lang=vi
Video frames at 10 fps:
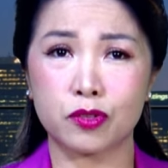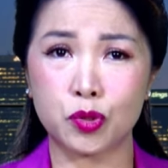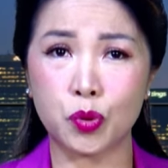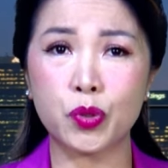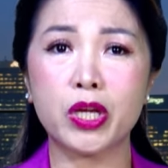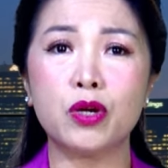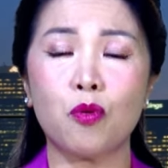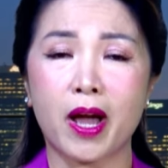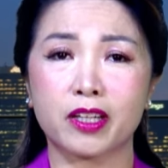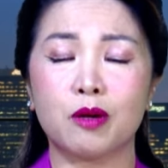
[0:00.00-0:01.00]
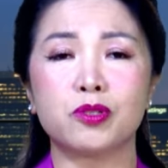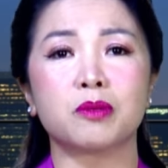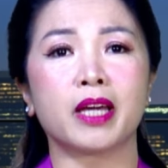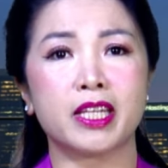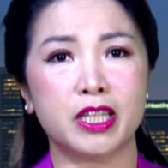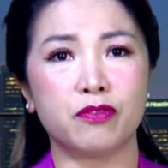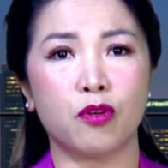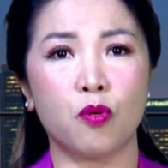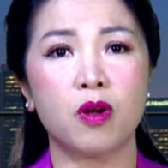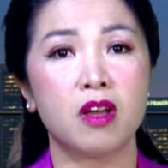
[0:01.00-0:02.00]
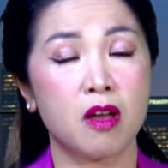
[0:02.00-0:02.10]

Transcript: chủ yếu hoạt động trong ngành dịch vụ,